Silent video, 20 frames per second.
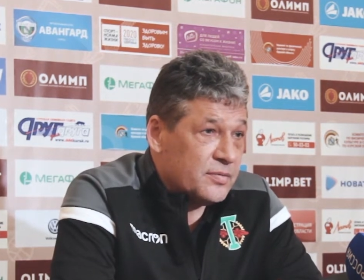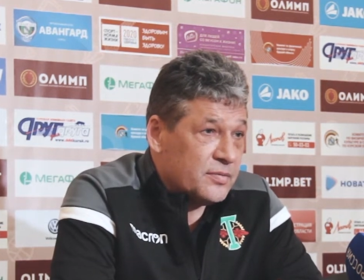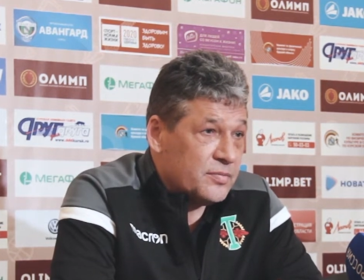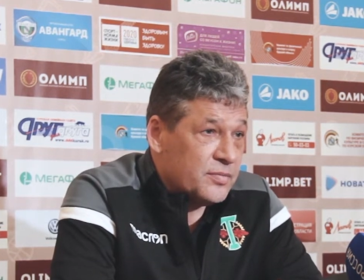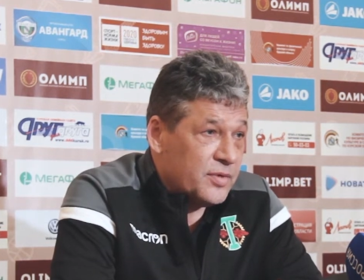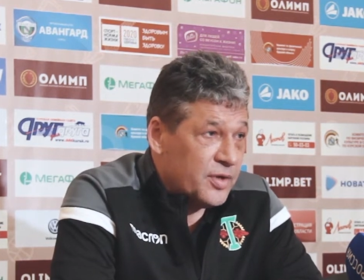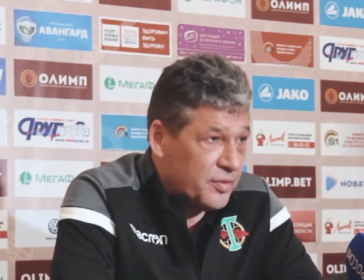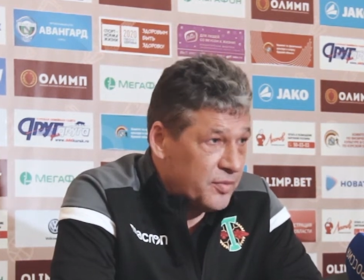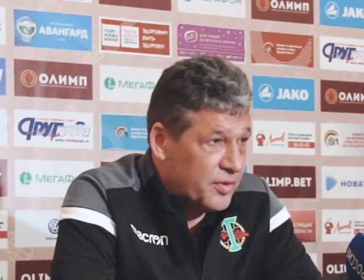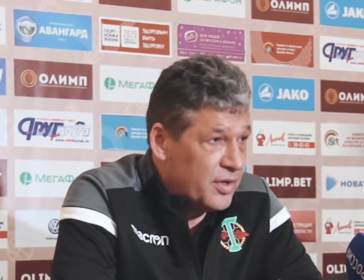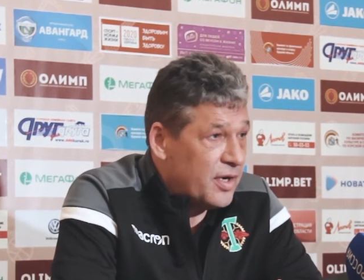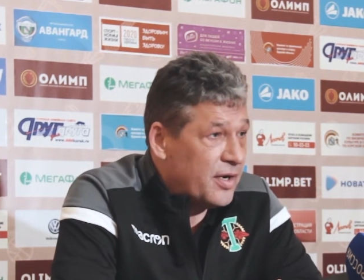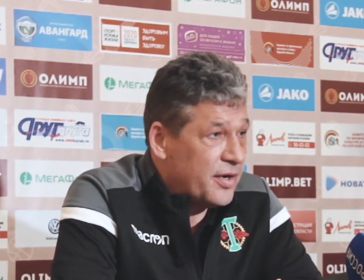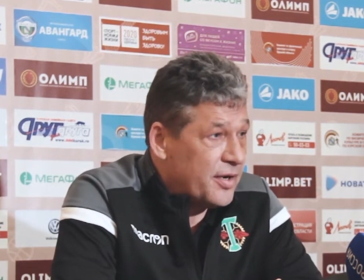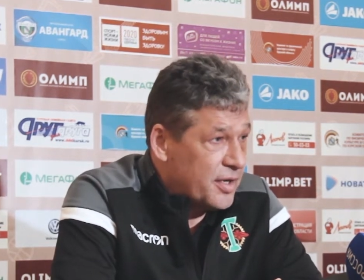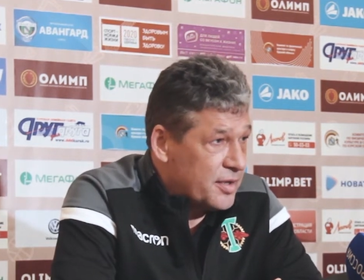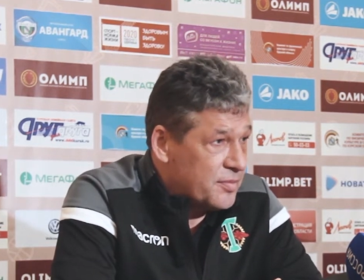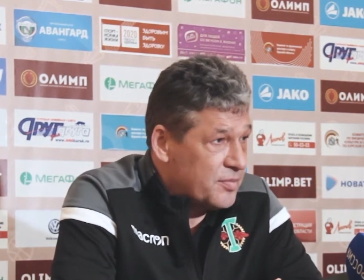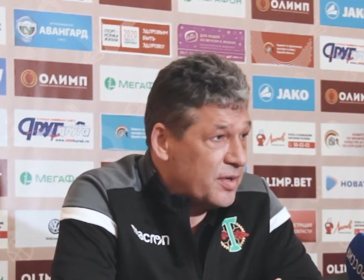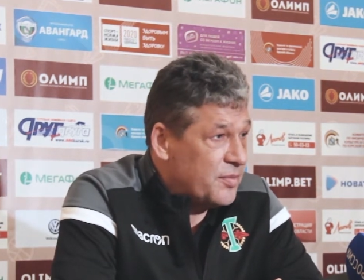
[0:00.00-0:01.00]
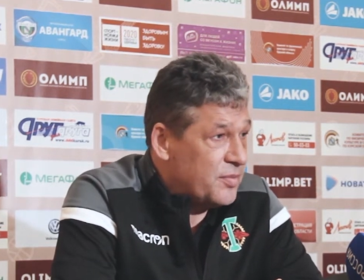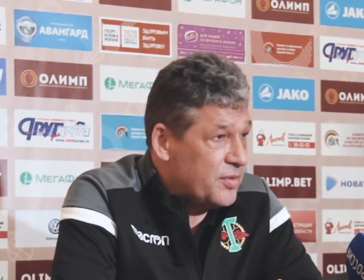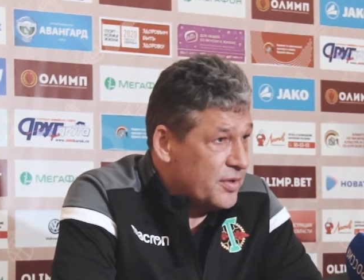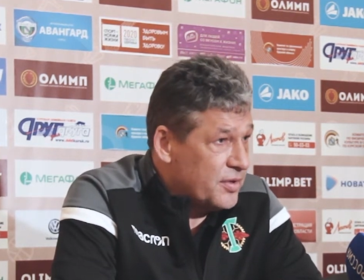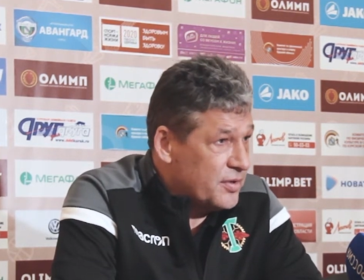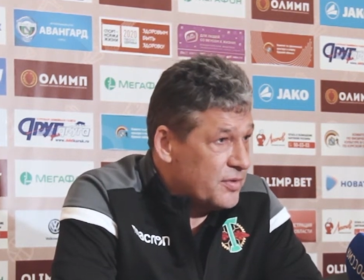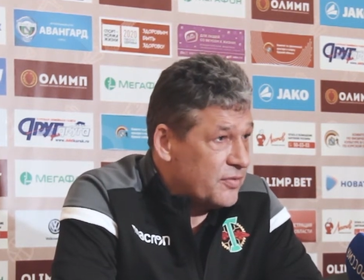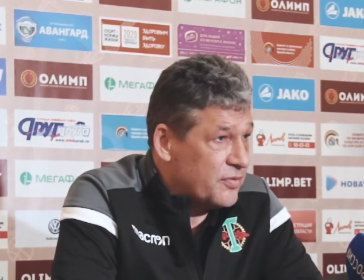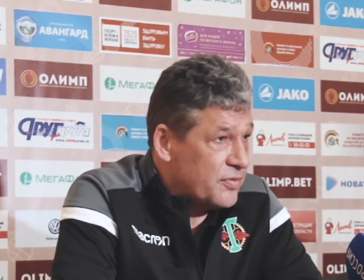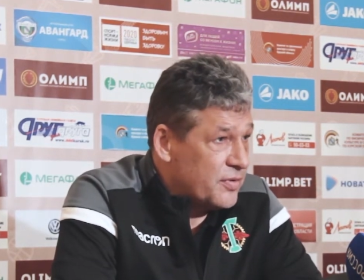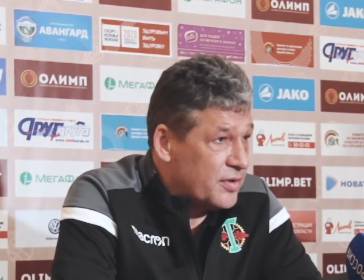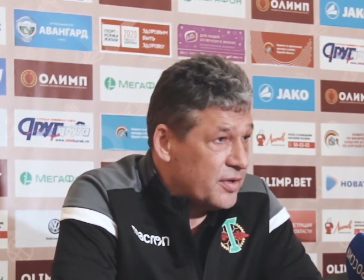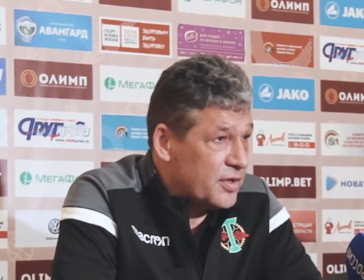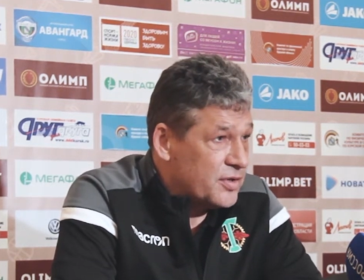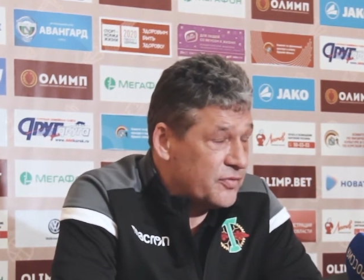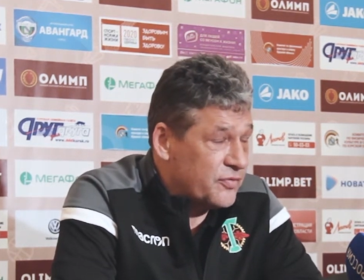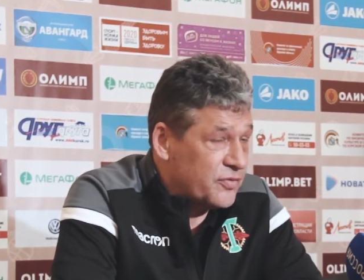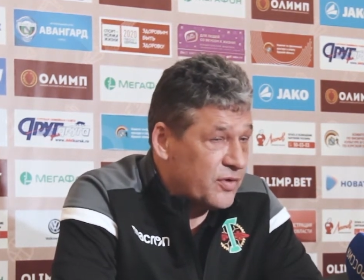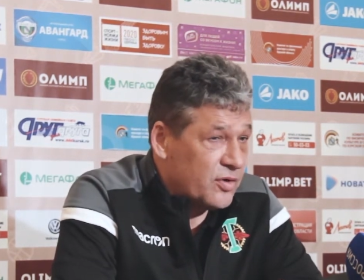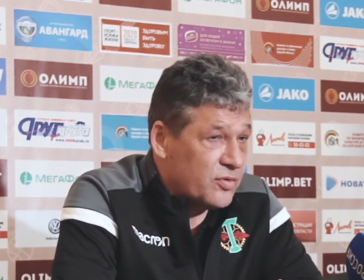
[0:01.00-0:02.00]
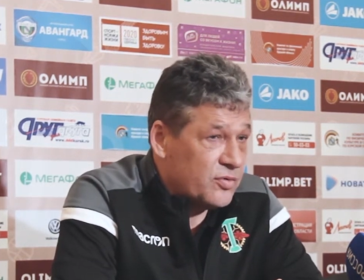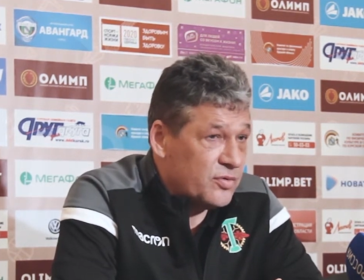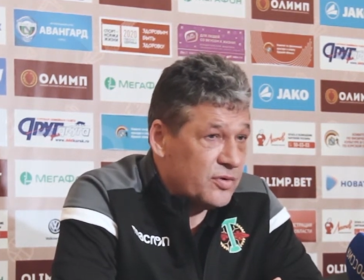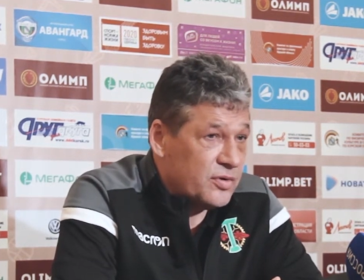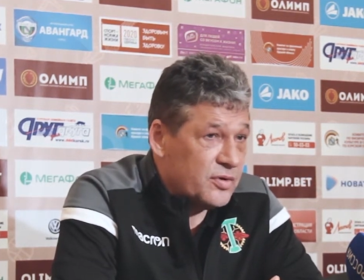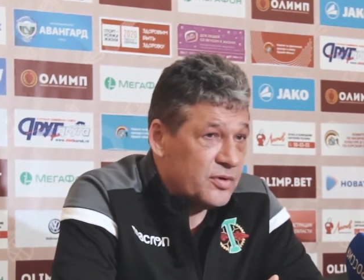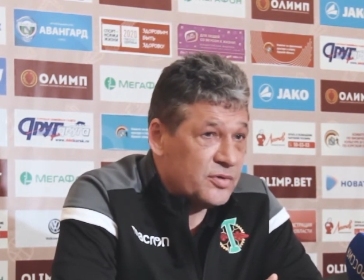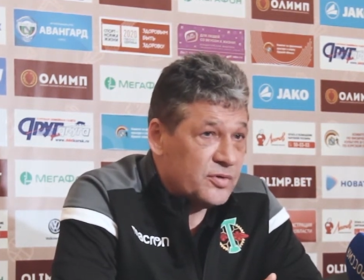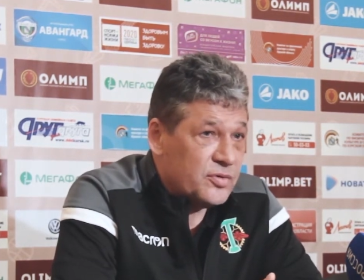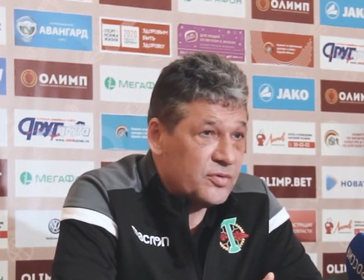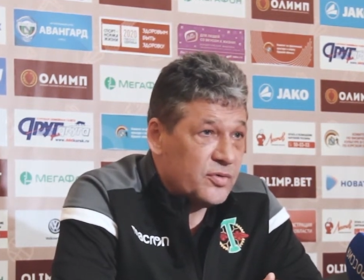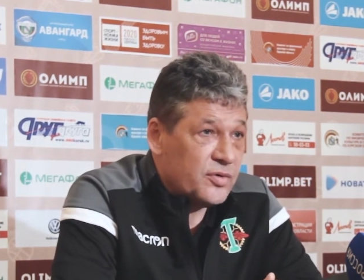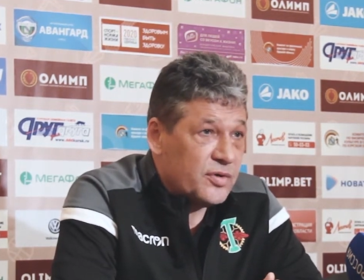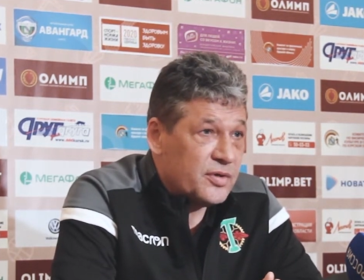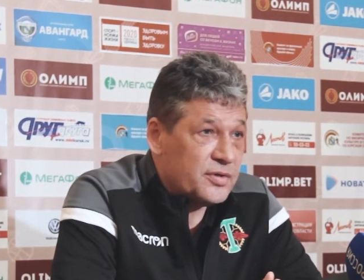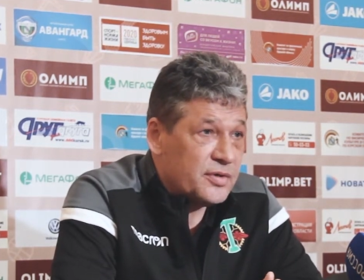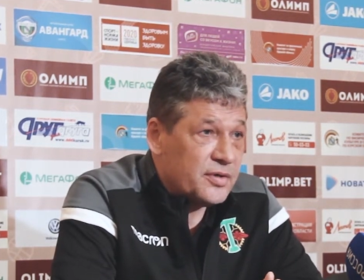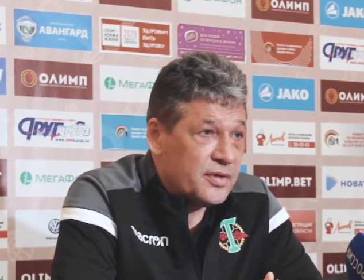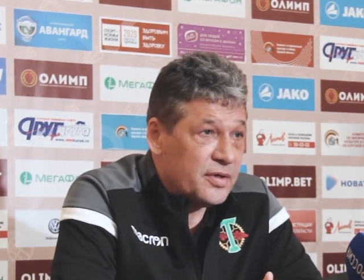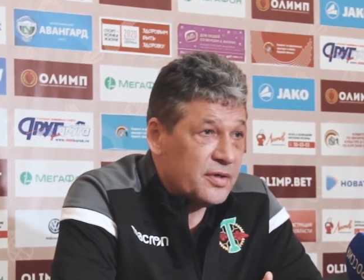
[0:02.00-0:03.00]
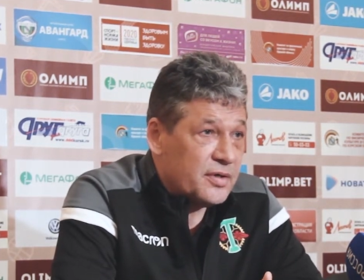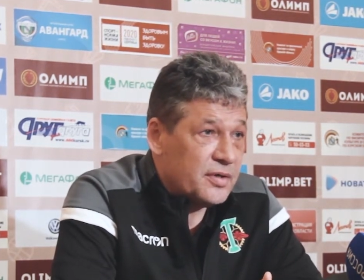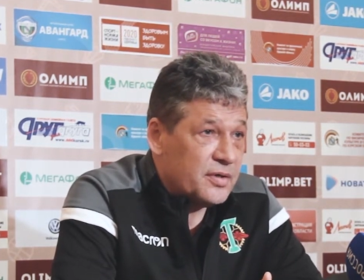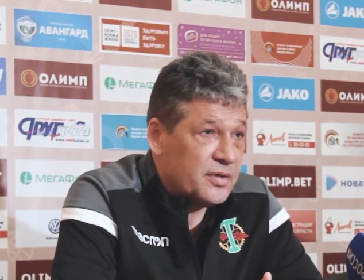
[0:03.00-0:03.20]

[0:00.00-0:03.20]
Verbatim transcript: Мы имели ряд моментов, даже в такой ситуации,